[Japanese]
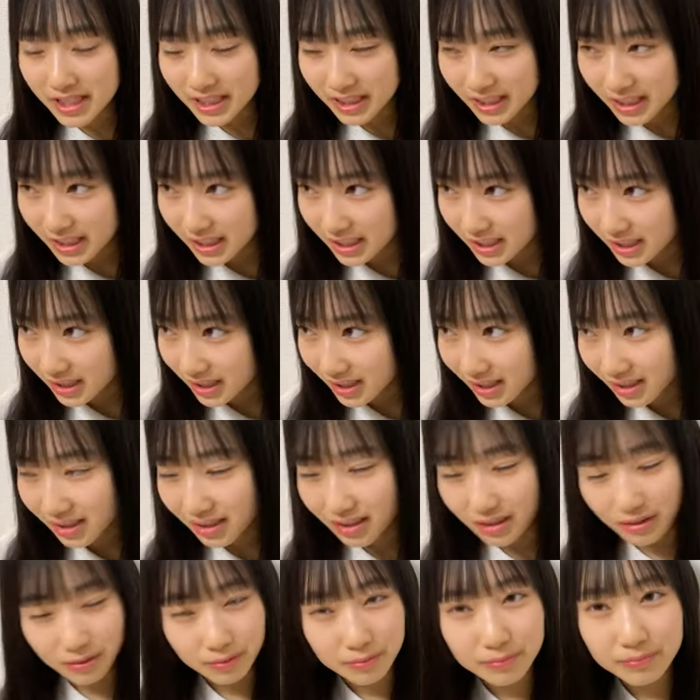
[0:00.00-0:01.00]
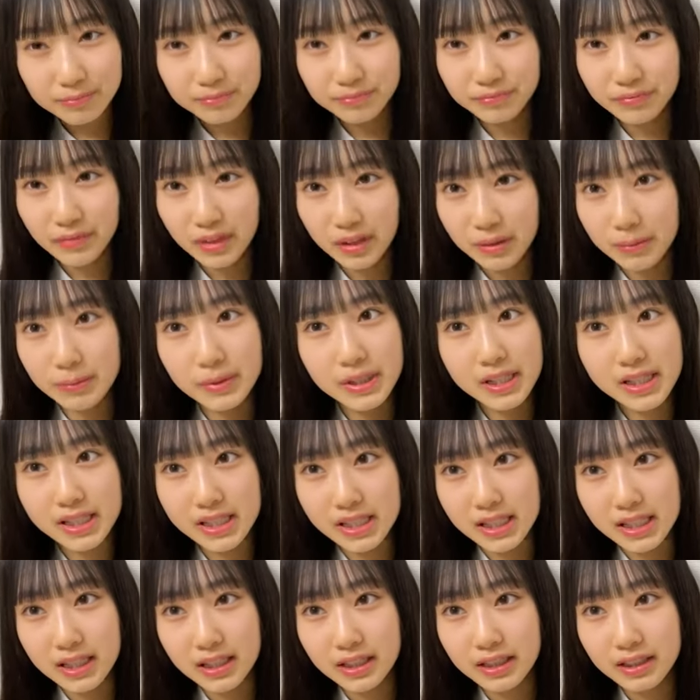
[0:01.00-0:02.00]
しれないでも嬉
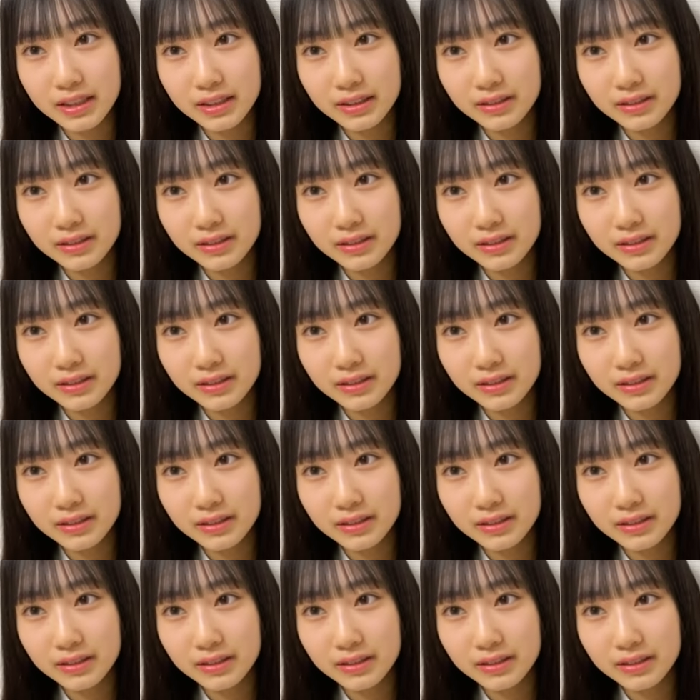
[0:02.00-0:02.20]
しい